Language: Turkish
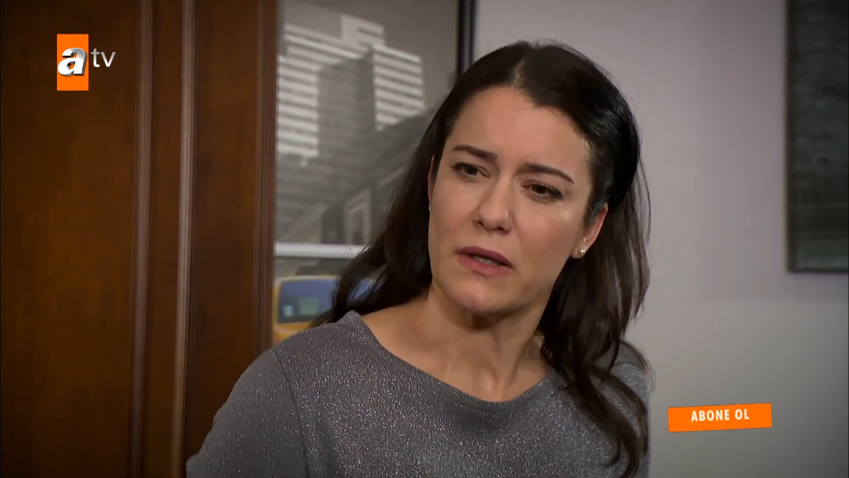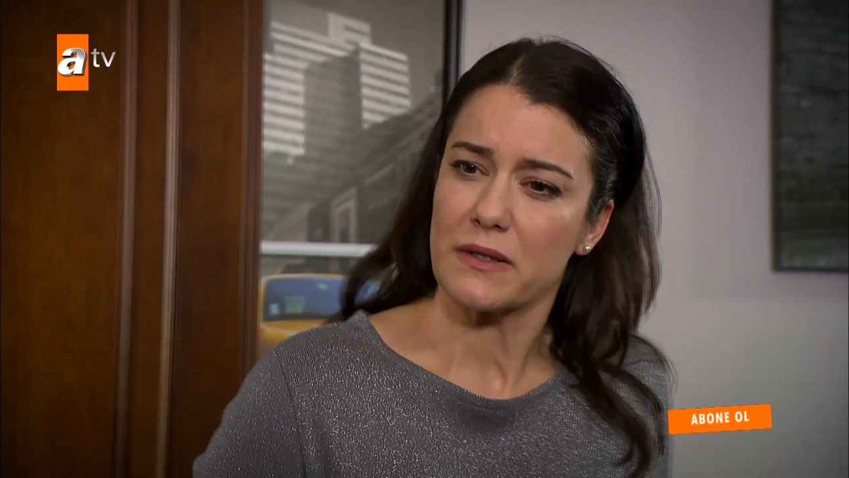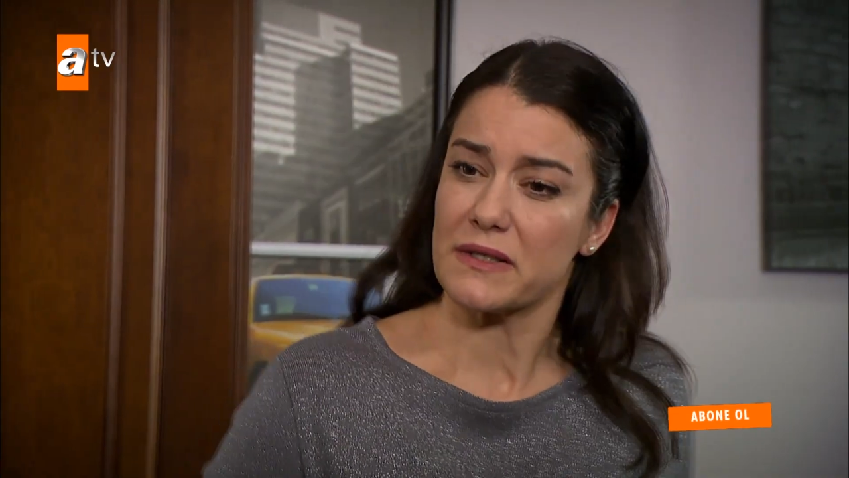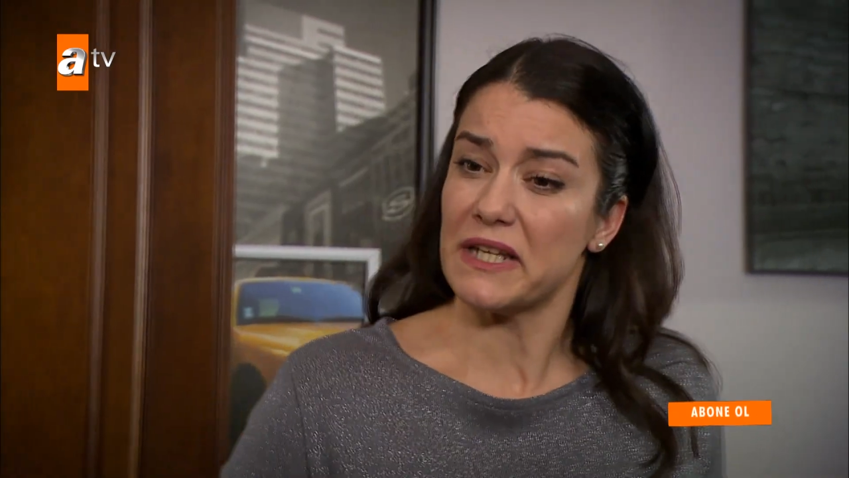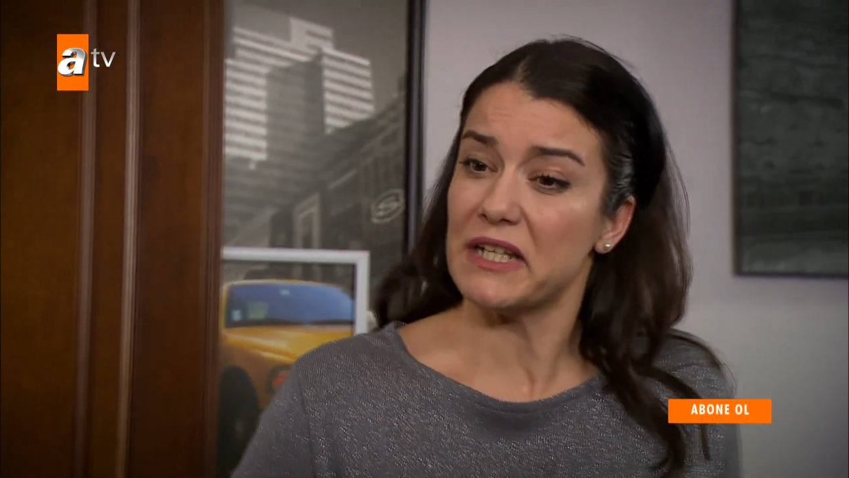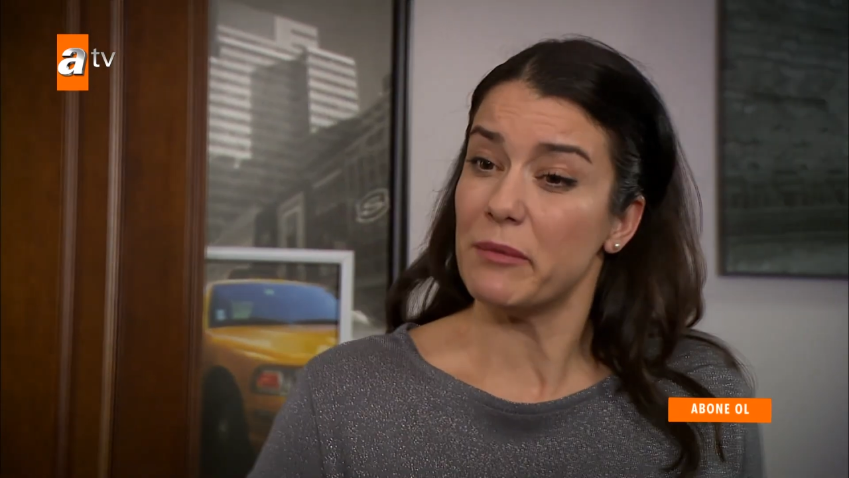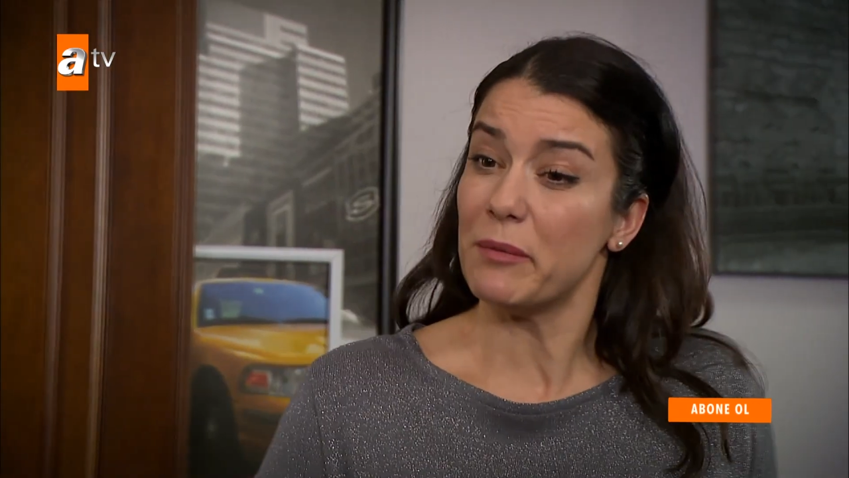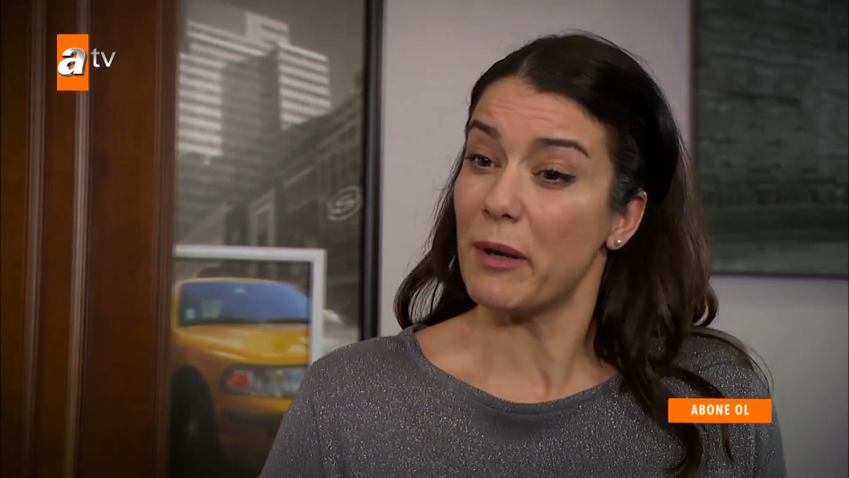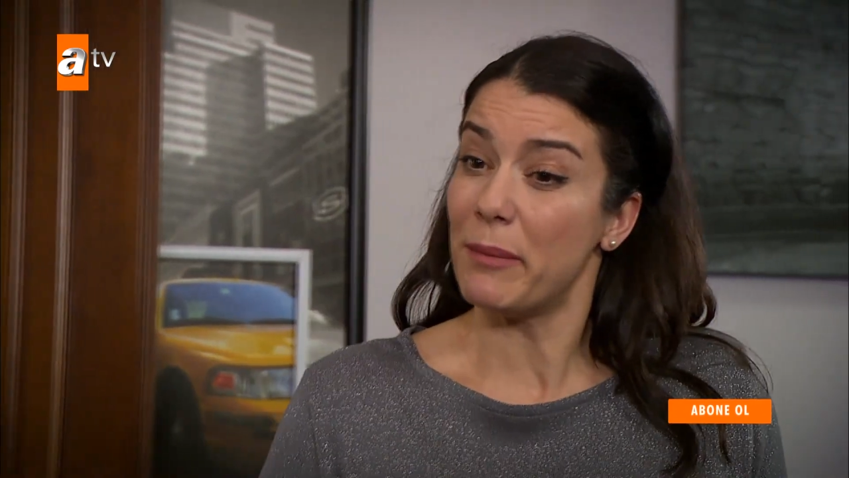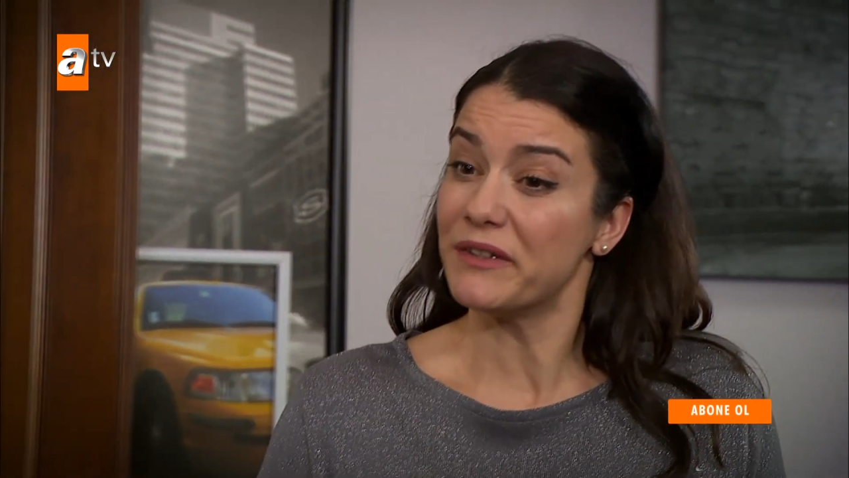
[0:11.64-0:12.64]

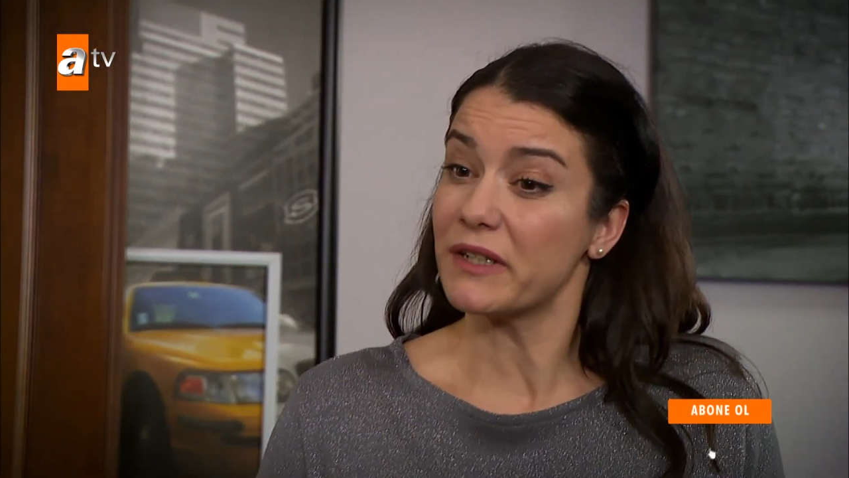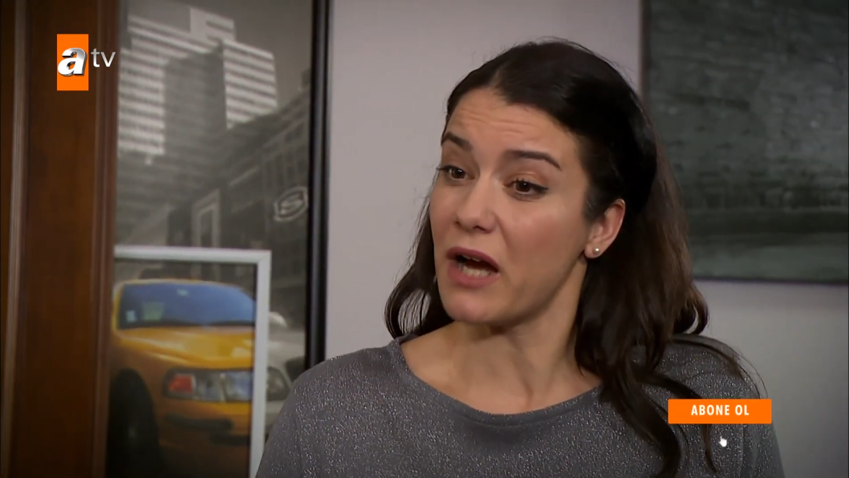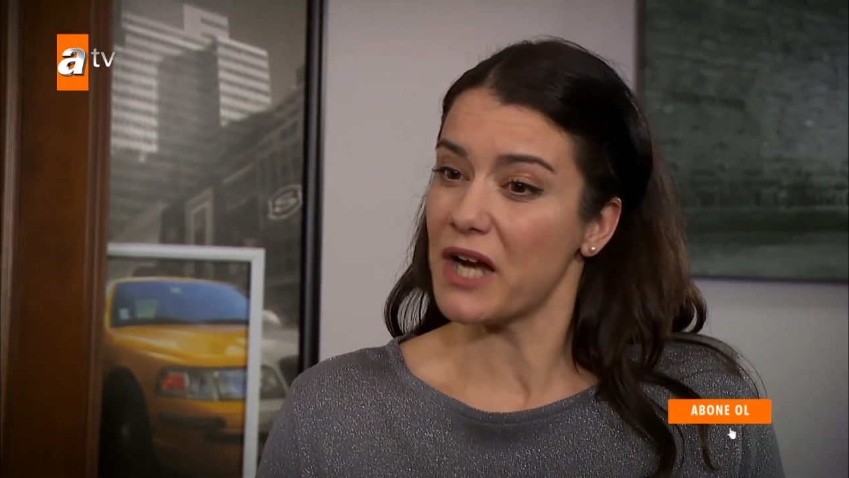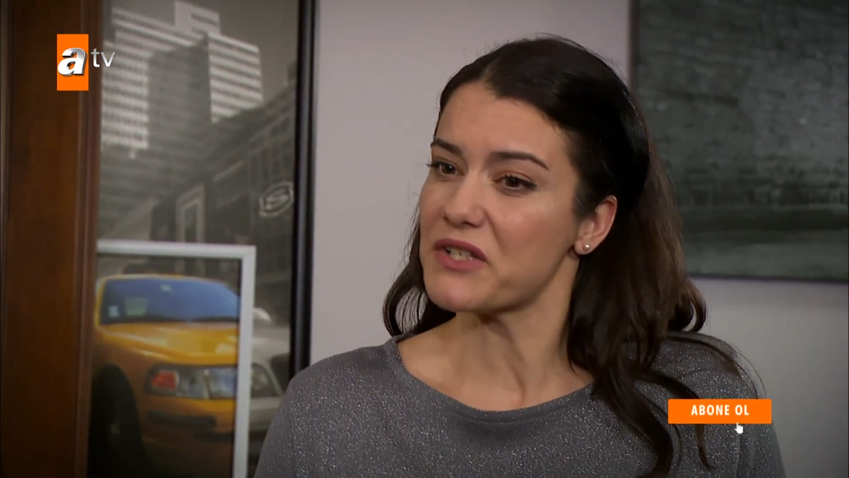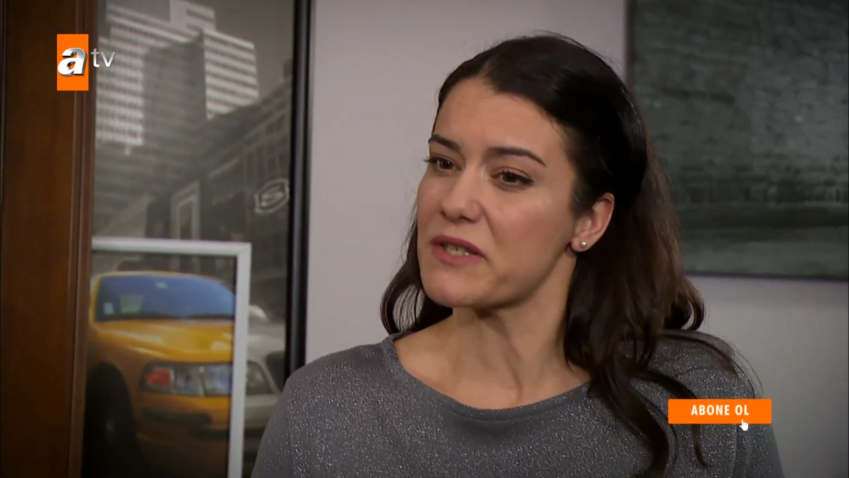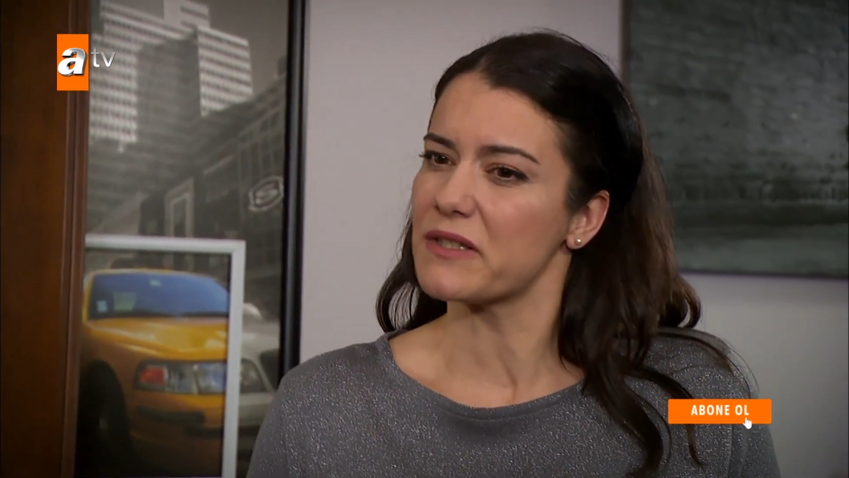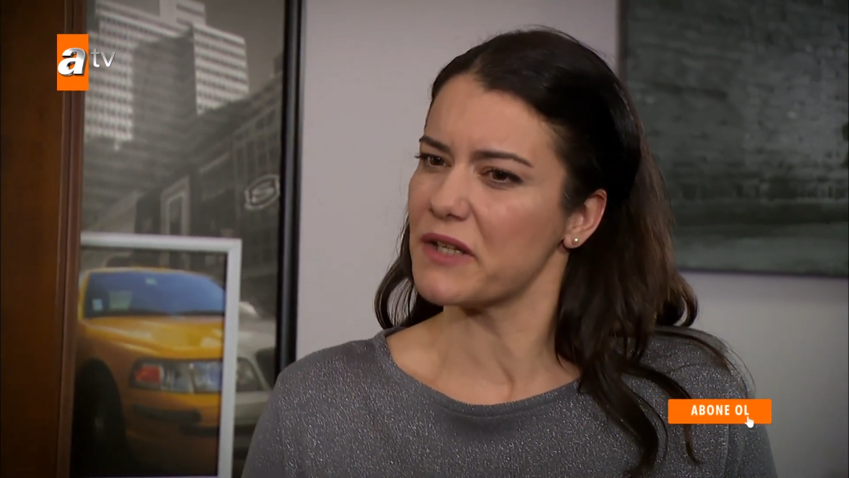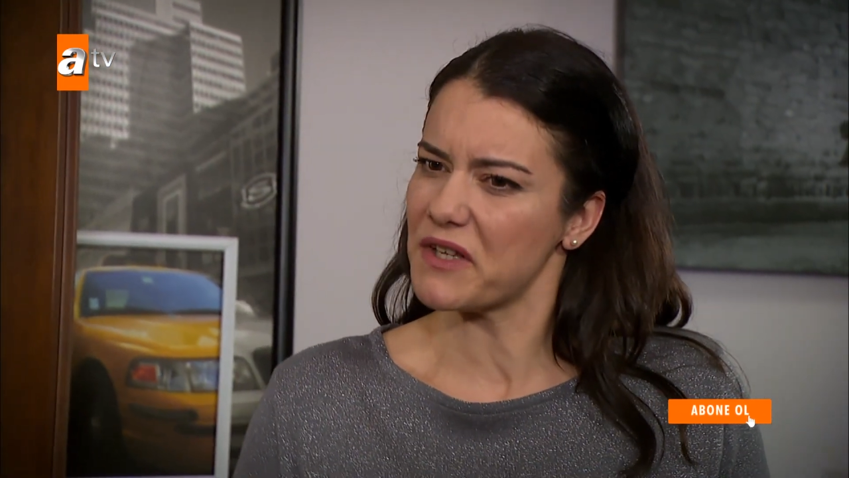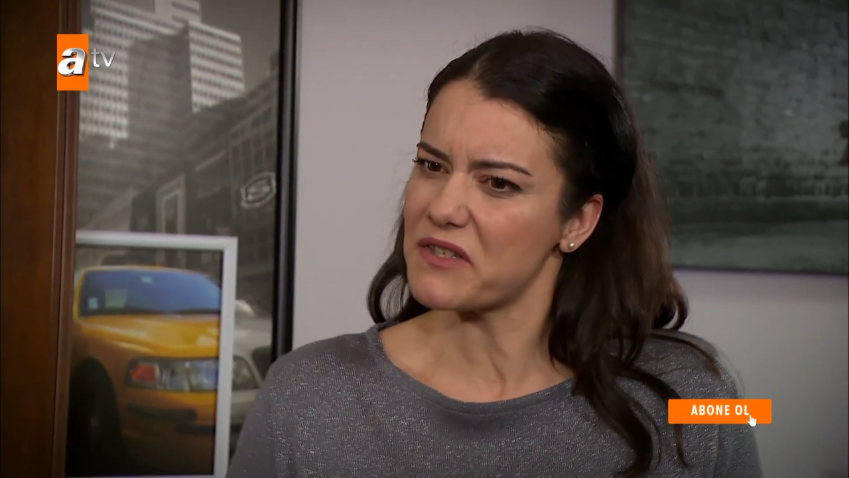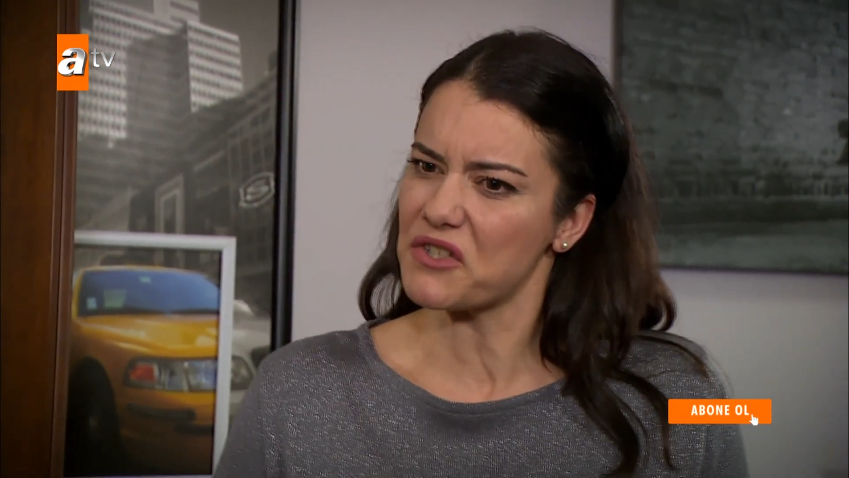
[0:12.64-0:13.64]
Zeynep'i babanın
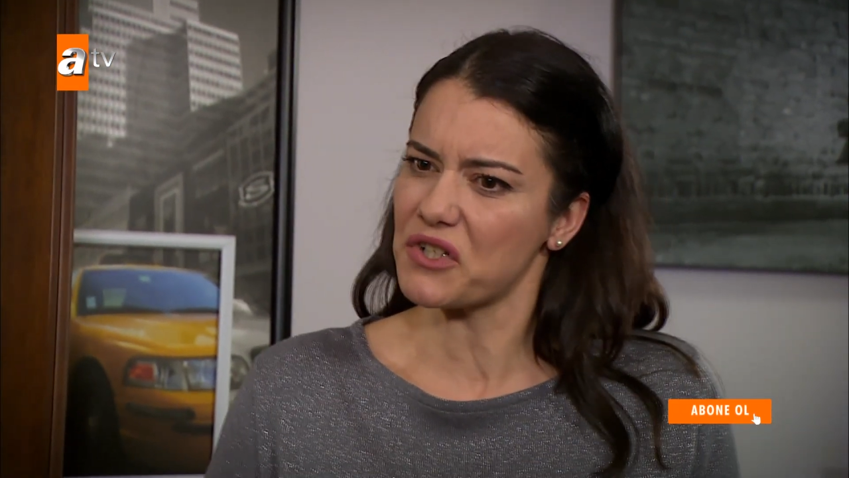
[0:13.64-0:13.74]
karşısına nasıl